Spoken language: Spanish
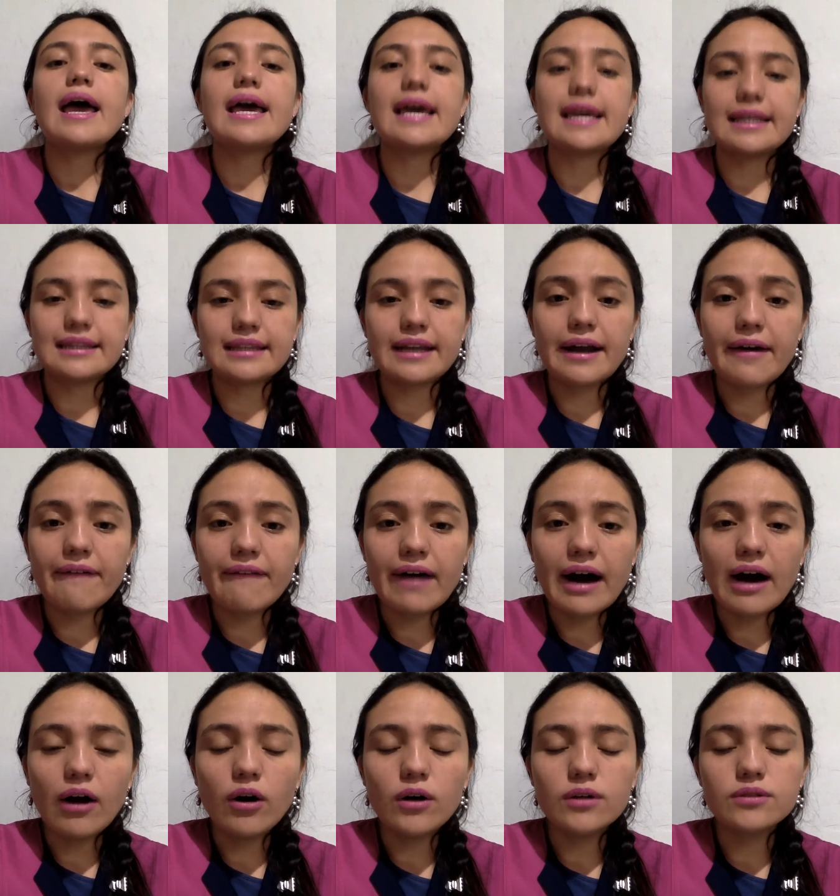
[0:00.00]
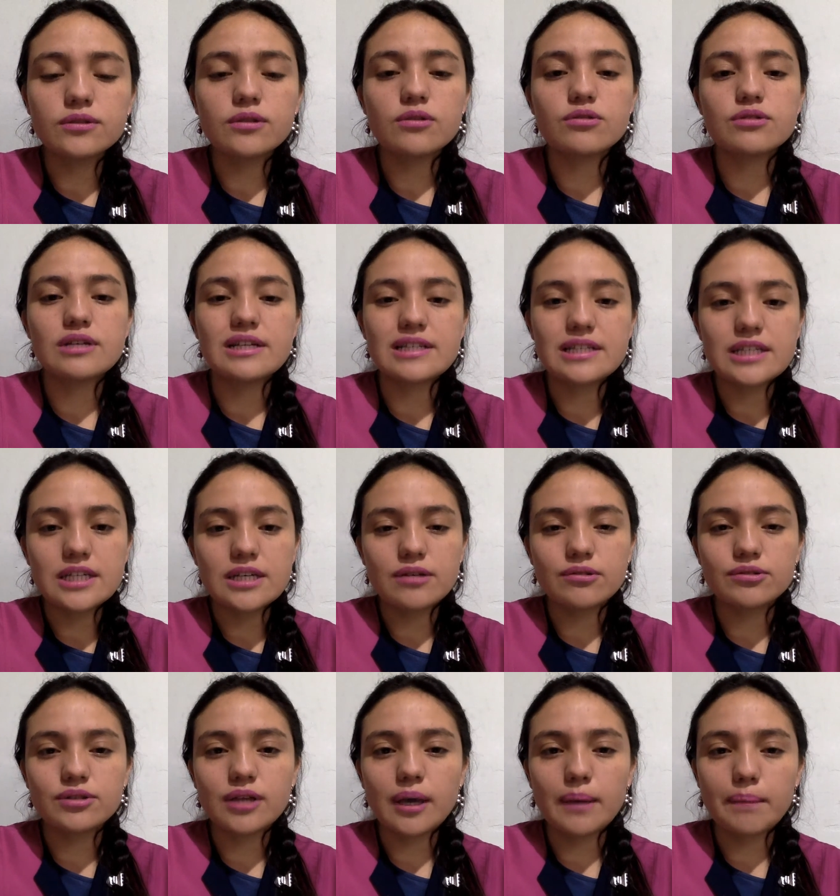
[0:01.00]
eh, trabajos, los
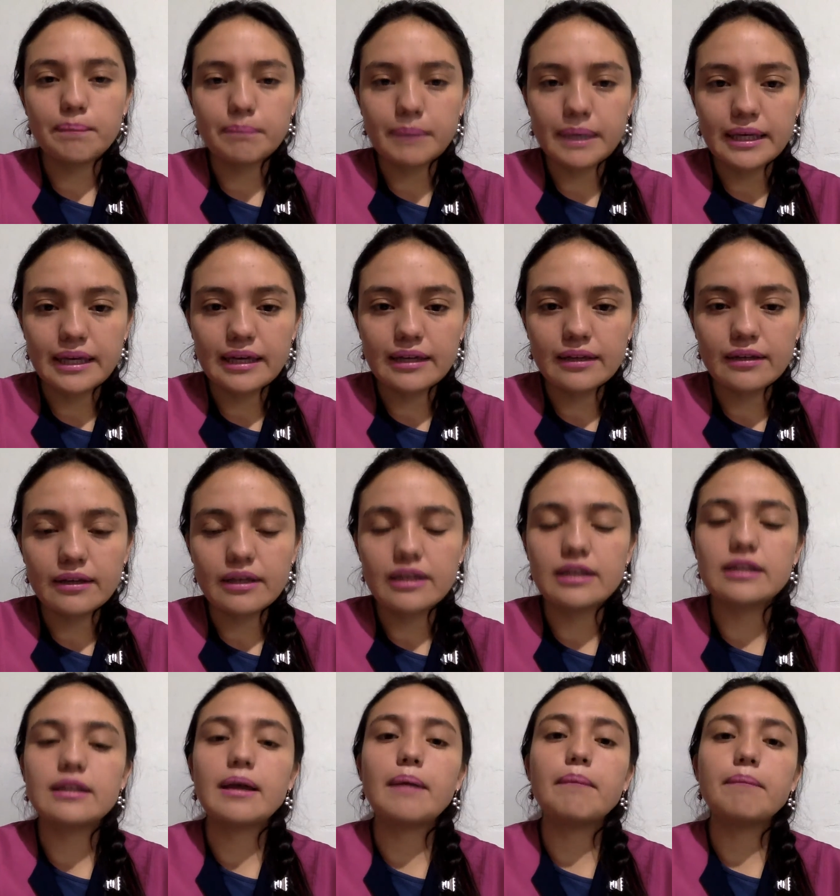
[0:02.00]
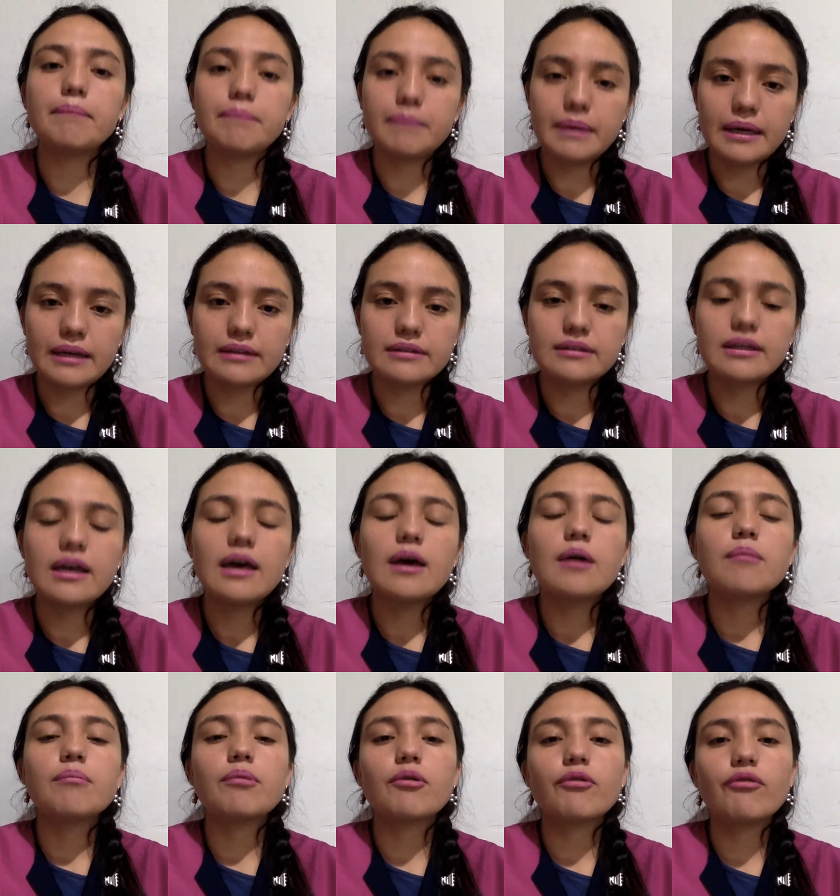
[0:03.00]
archivos que envíen y también,
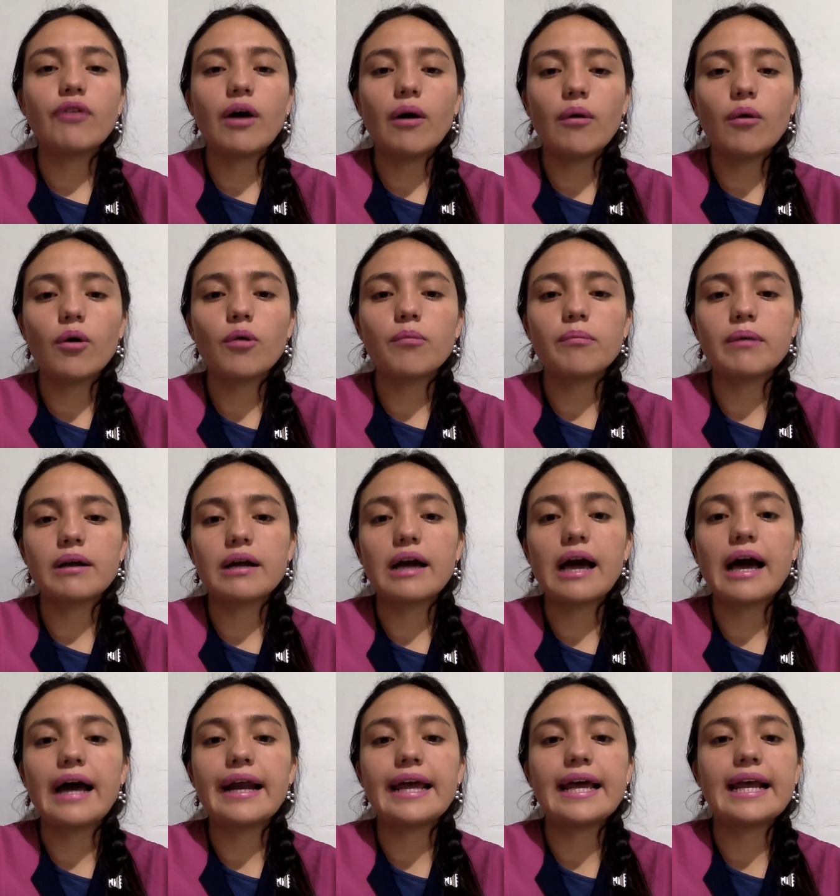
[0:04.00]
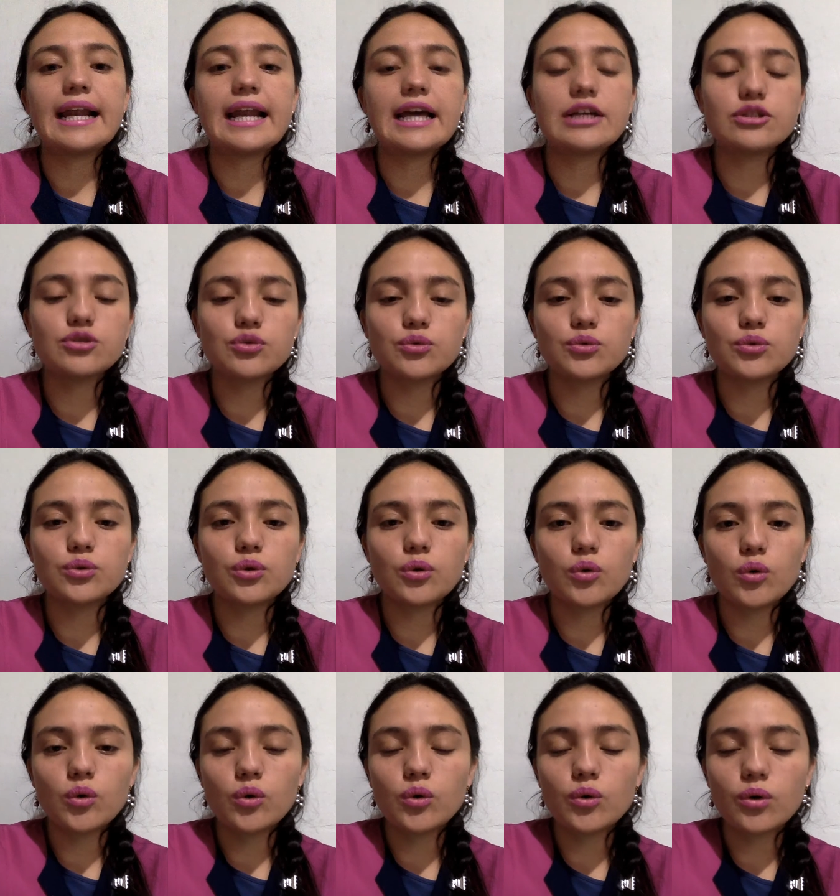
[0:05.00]
por favor, marcar el asunto
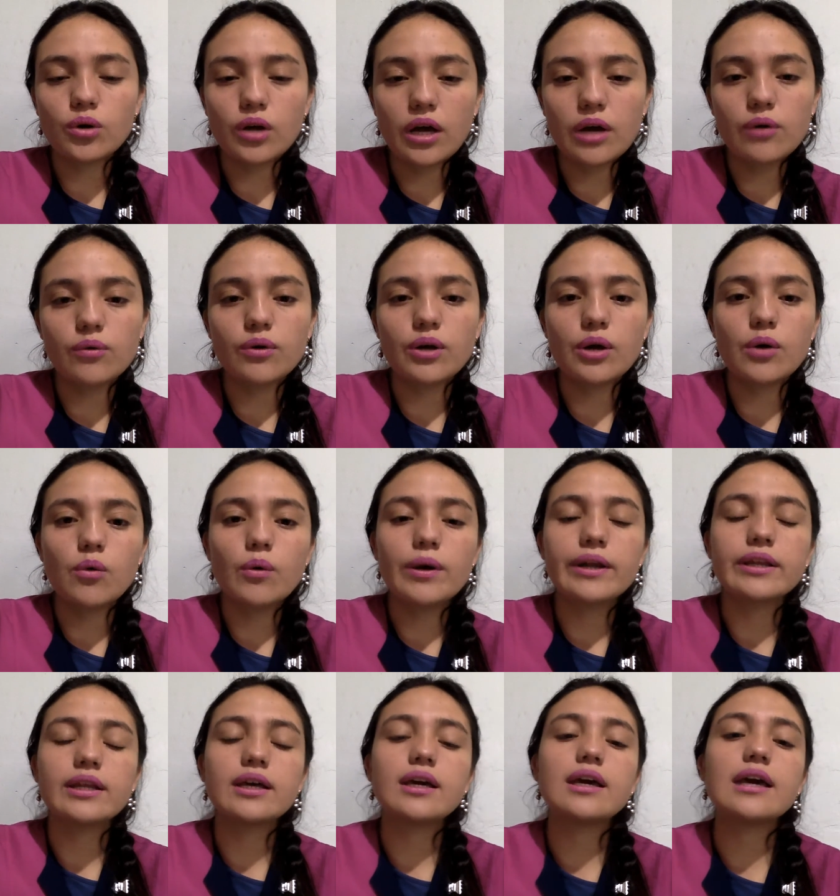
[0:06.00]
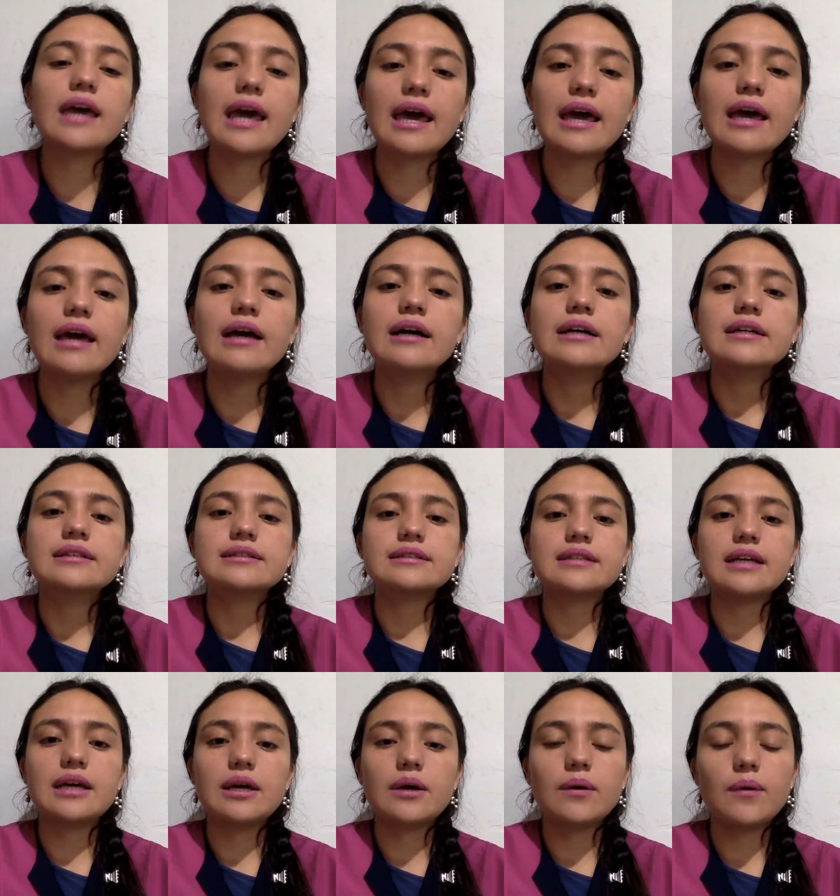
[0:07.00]
del correo. Recuerden que
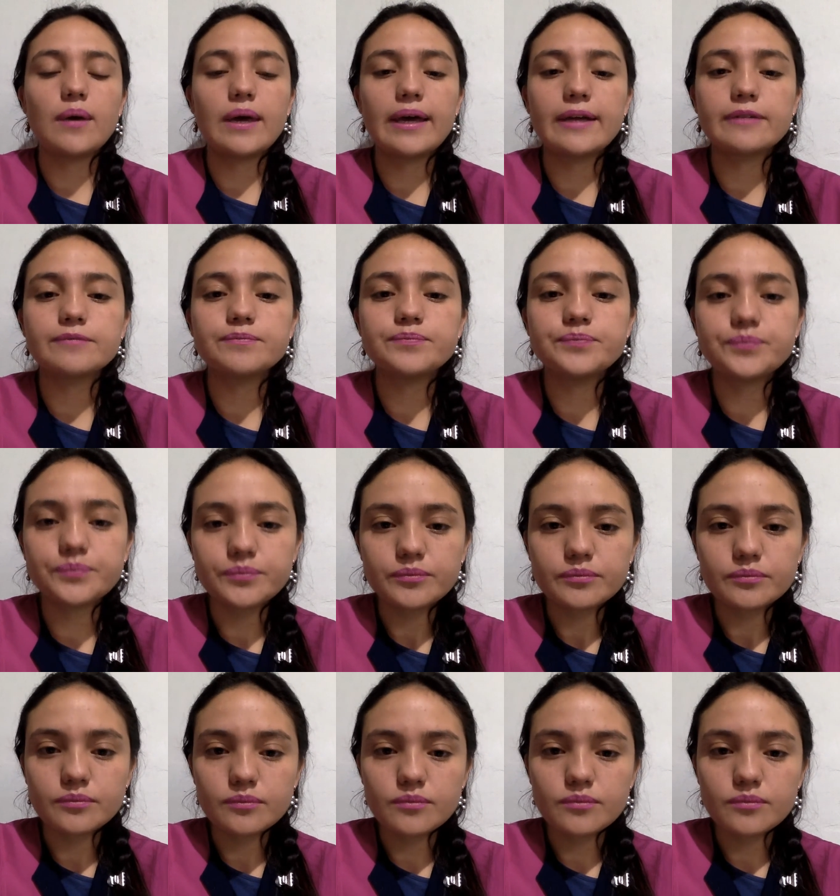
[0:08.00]
deben